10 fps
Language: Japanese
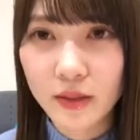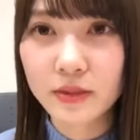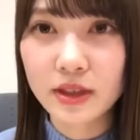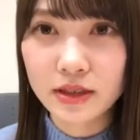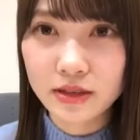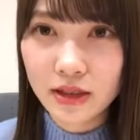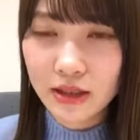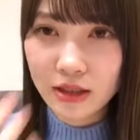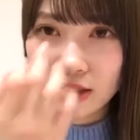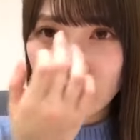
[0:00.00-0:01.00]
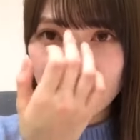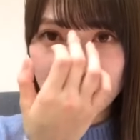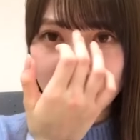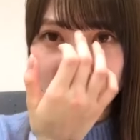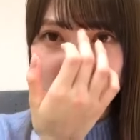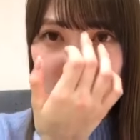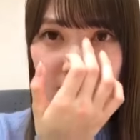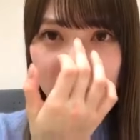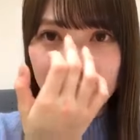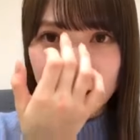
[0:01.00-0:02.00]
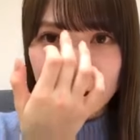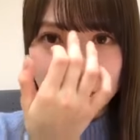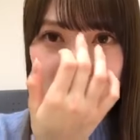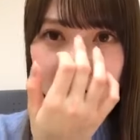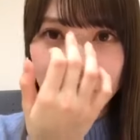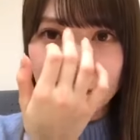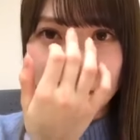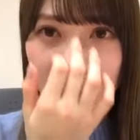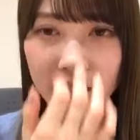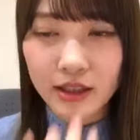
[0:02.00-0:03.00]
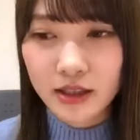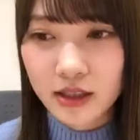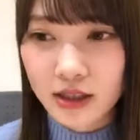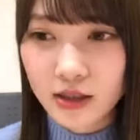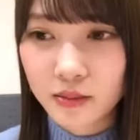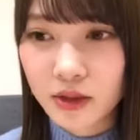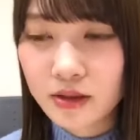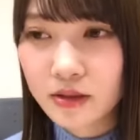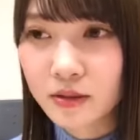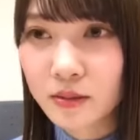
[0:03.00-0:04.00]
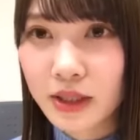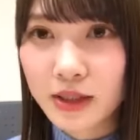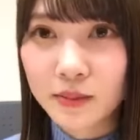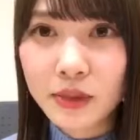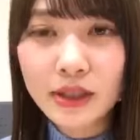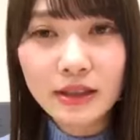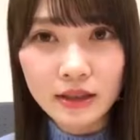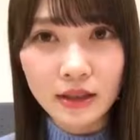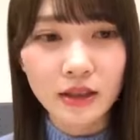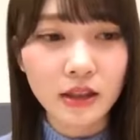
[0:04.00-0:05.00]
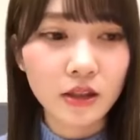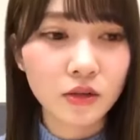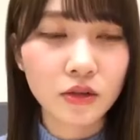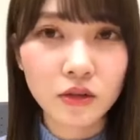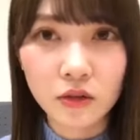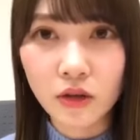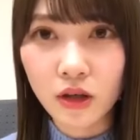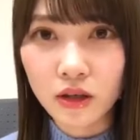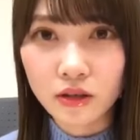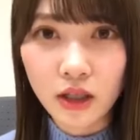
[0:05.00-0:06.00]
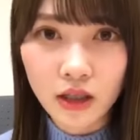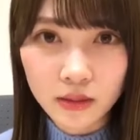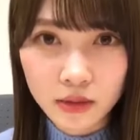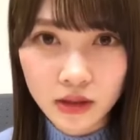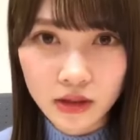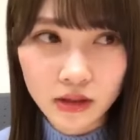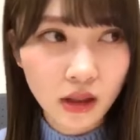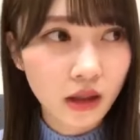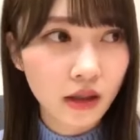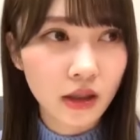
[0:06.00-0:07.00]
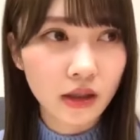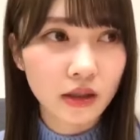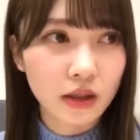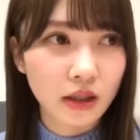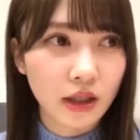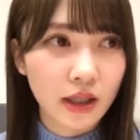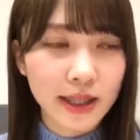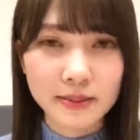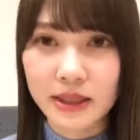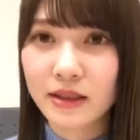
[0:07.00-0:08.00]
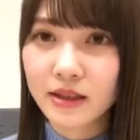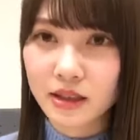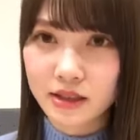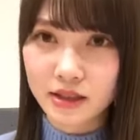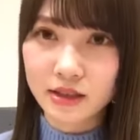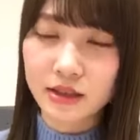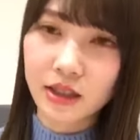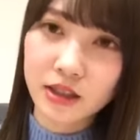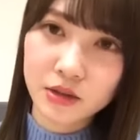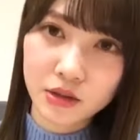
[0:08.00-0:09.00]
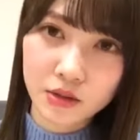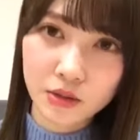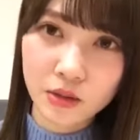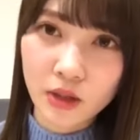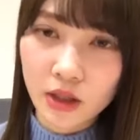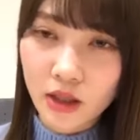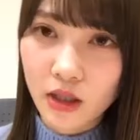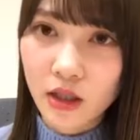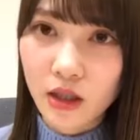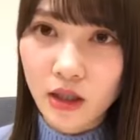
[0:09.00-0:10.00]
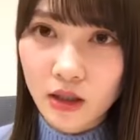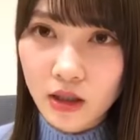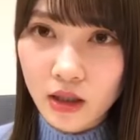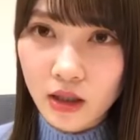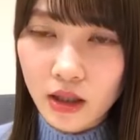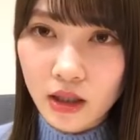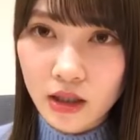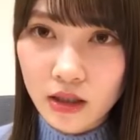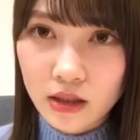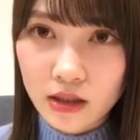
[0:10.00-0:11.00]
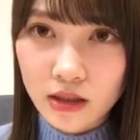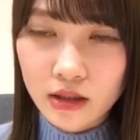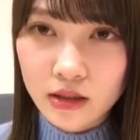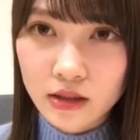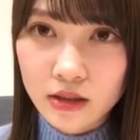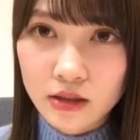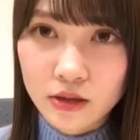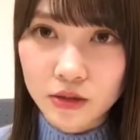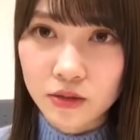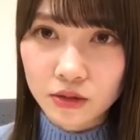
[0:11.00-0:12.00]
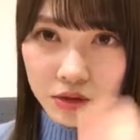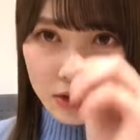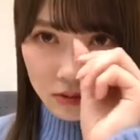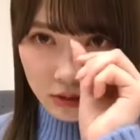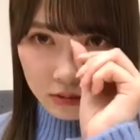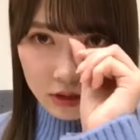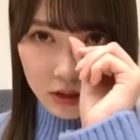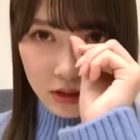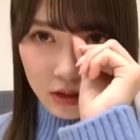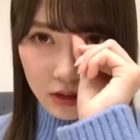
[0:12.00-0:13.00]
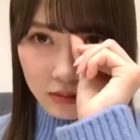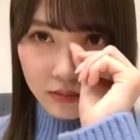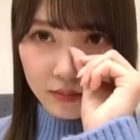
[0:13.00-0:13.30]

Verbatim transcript: でもさすがにね、ちょっとね、髪色みんな結構黒、暗髪だからピンクはさすがにちょっとあれだな、ちょっと浮いちゃうかもしれない